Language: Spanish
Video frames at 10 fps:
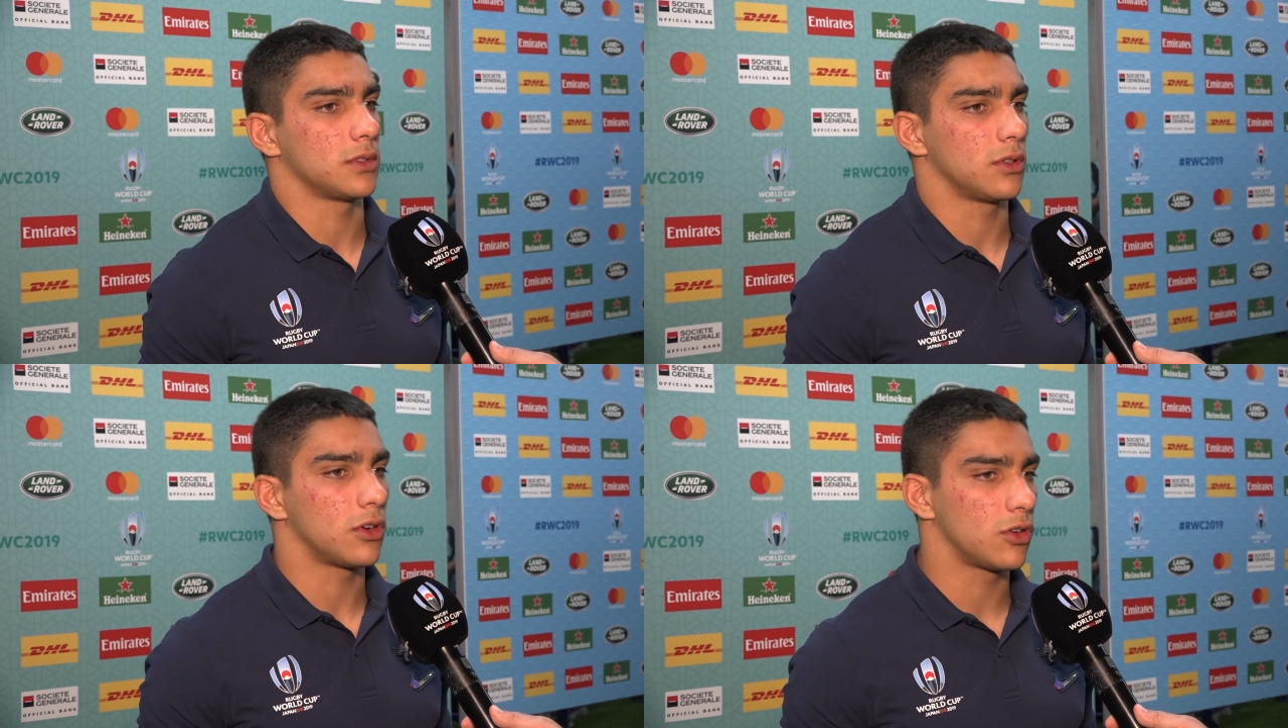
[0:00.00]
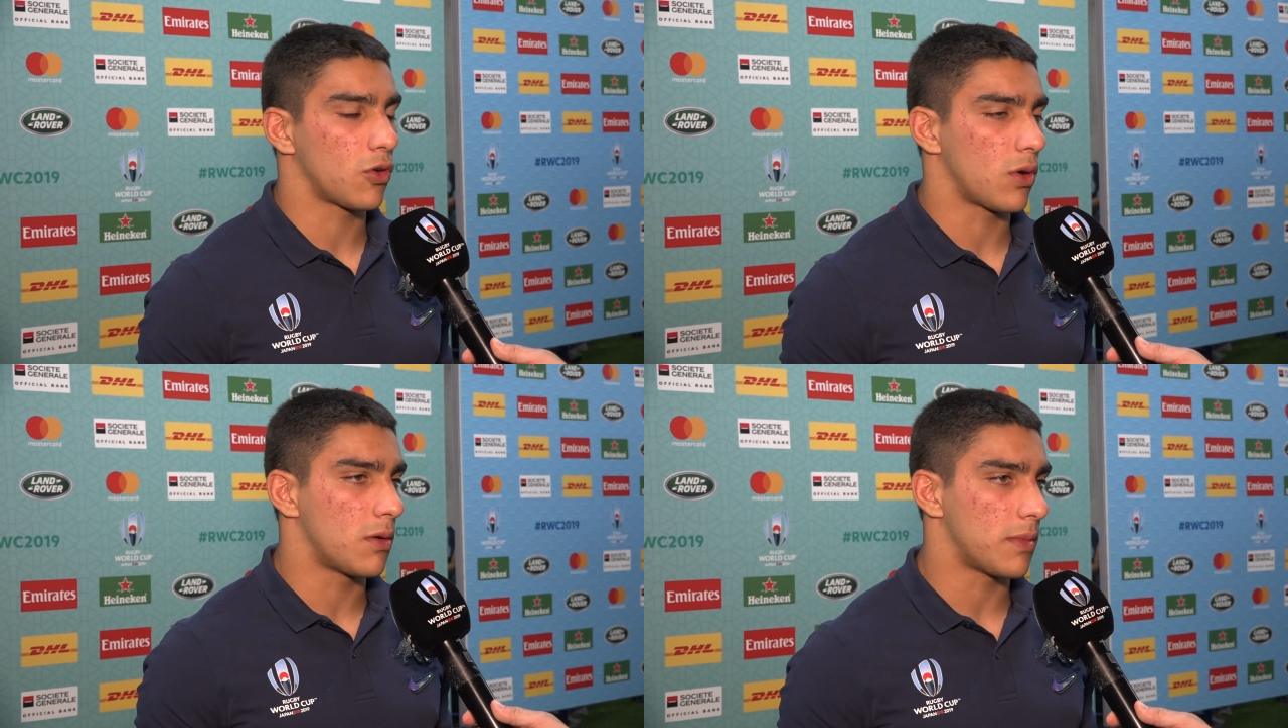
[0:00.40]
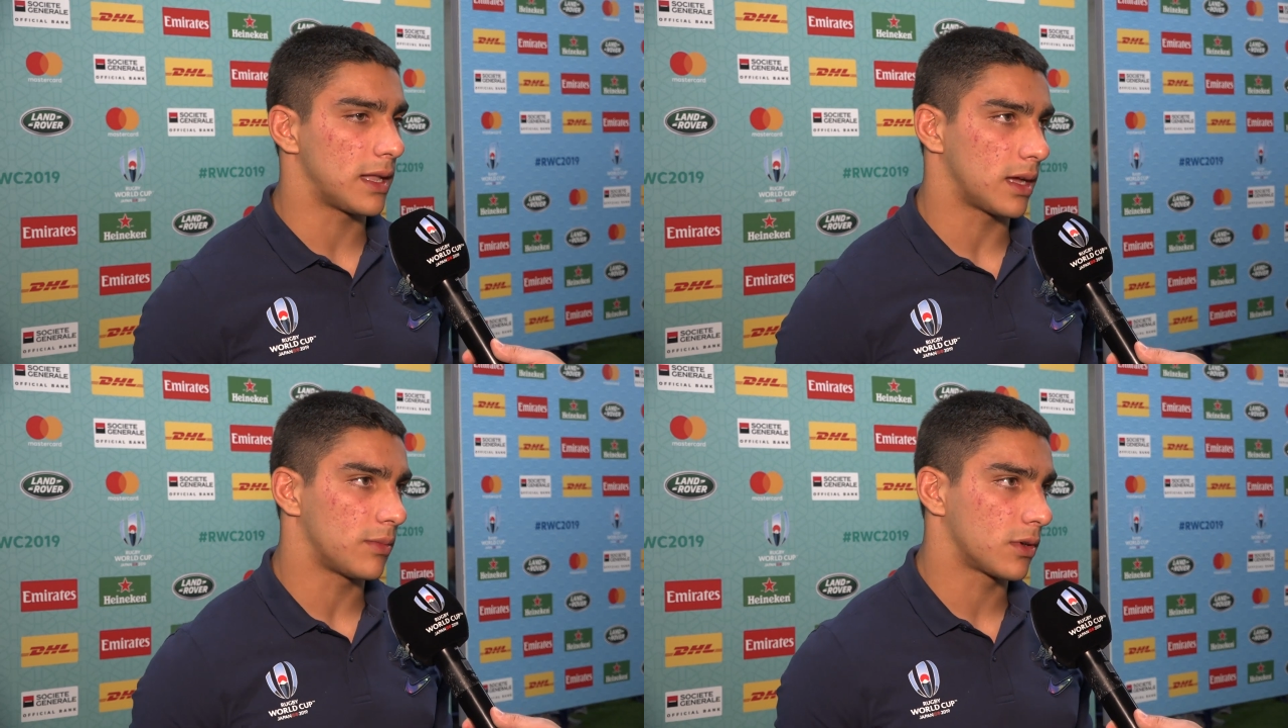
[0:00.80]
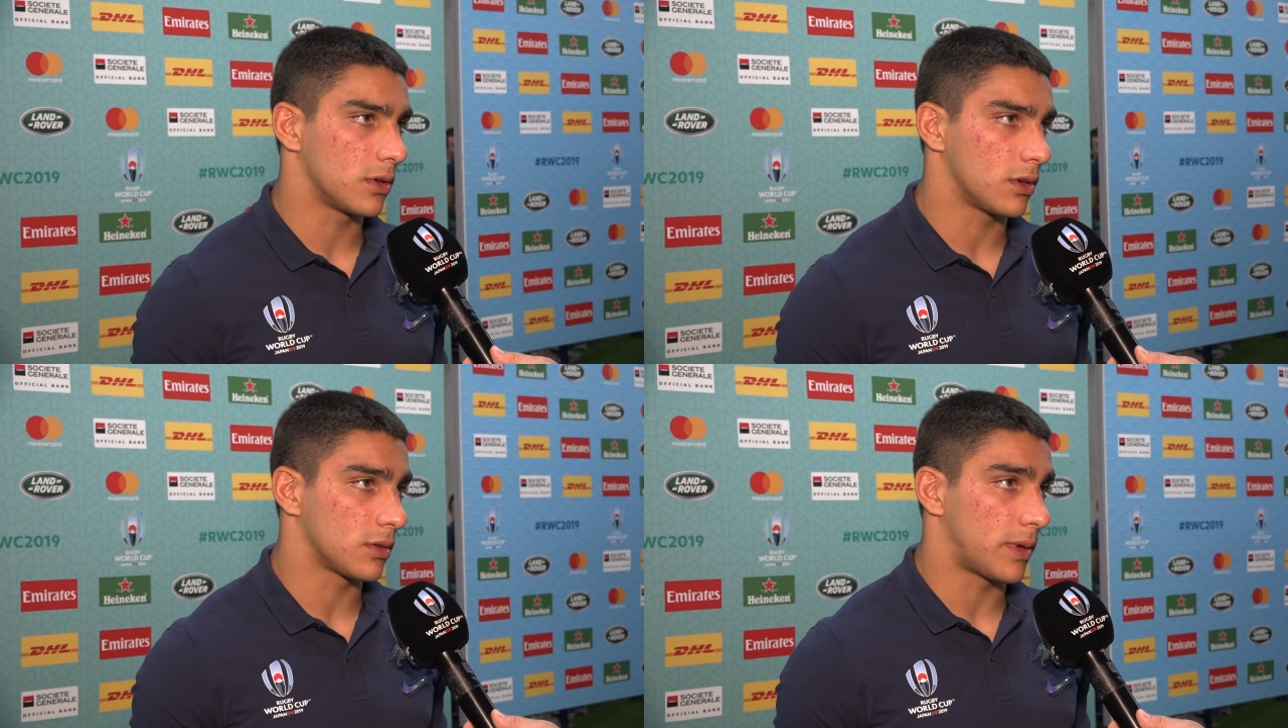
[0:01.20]
no, no, jugamos mal tampoco
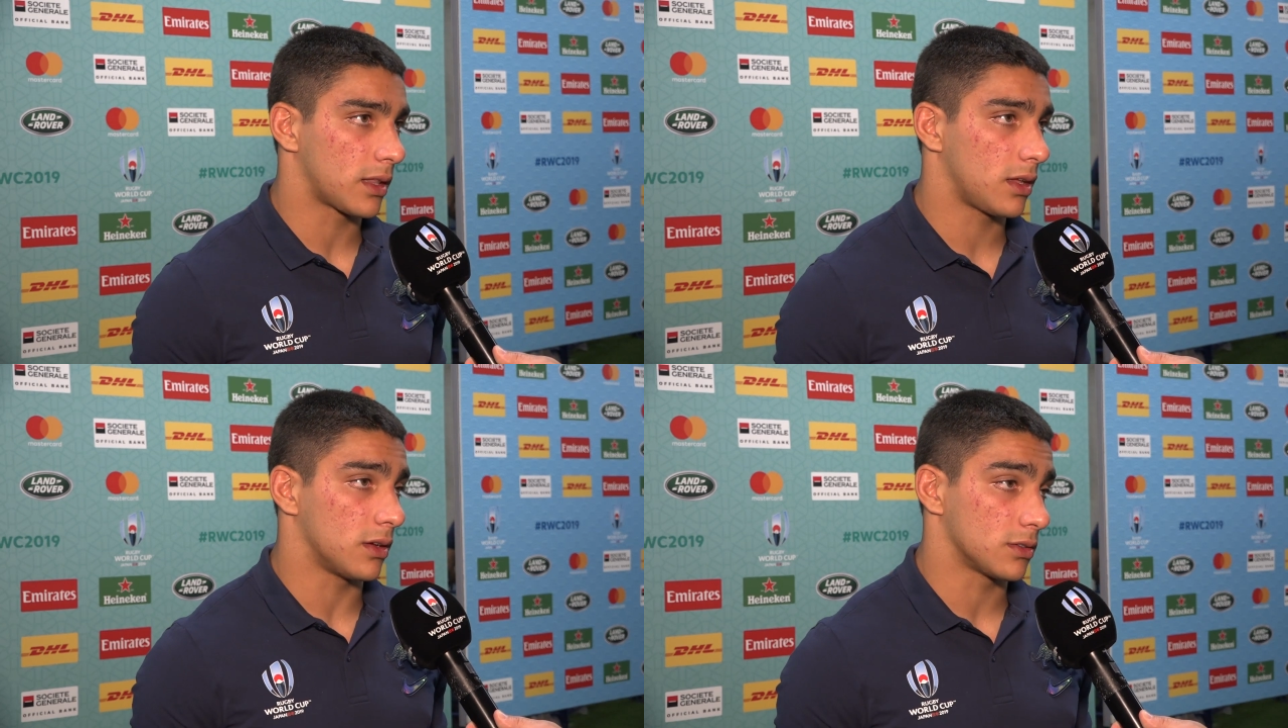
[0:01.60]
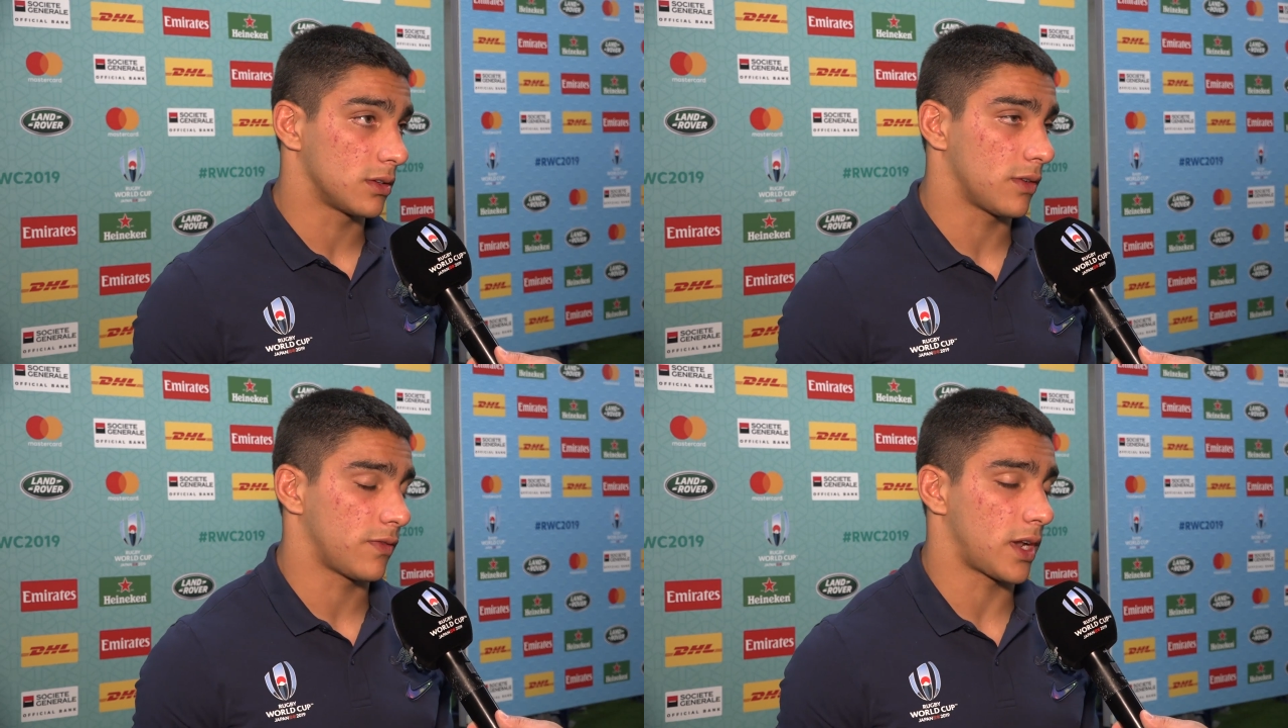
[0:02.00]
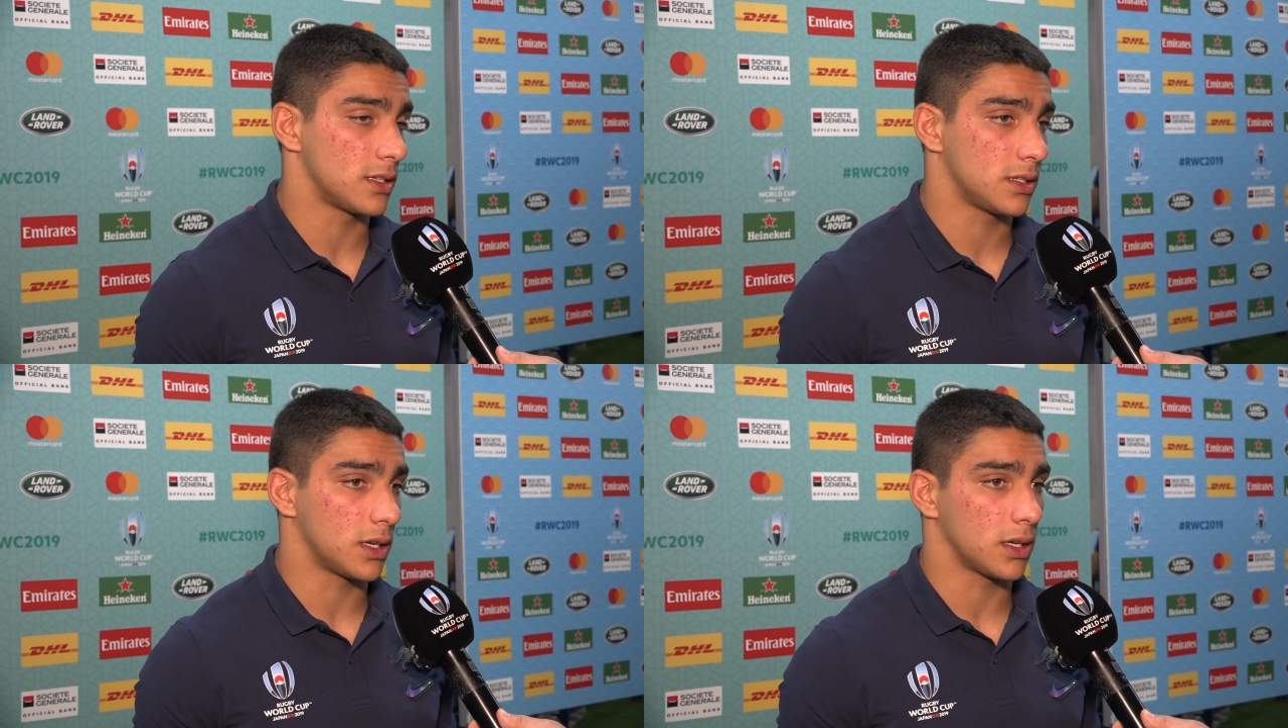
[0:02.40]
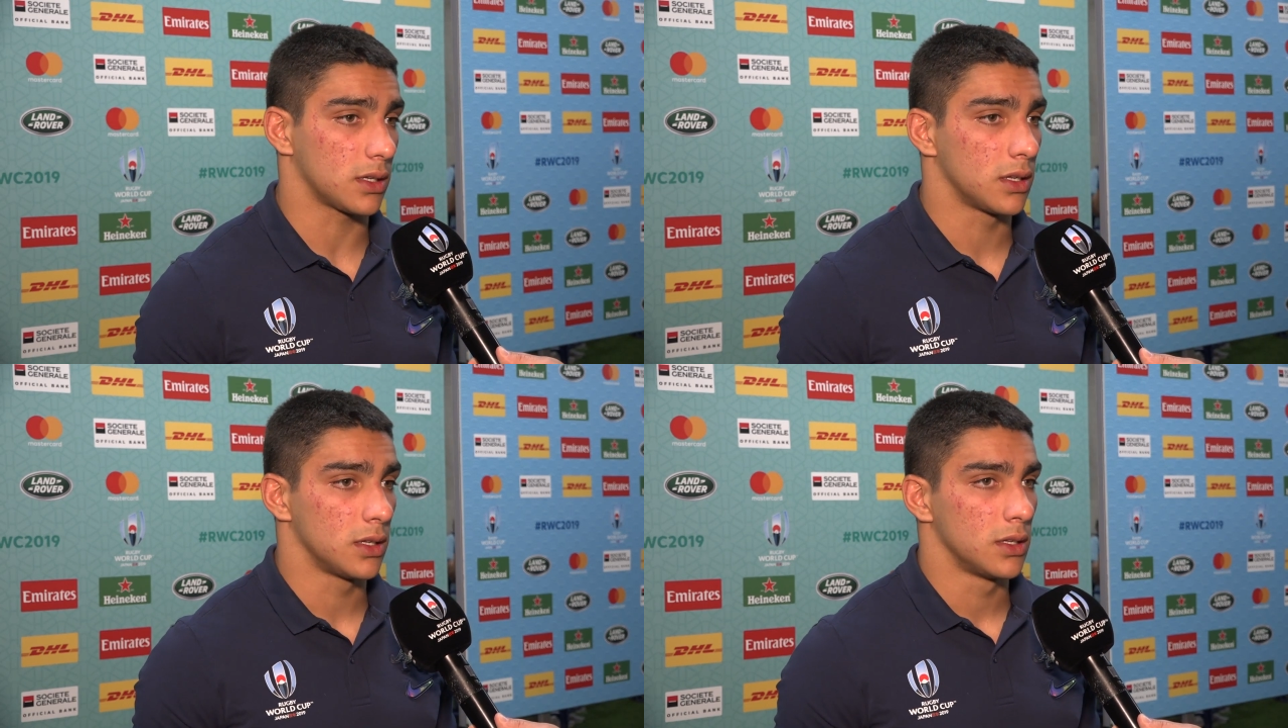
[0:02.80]
en los otros partidos, eh, Francia...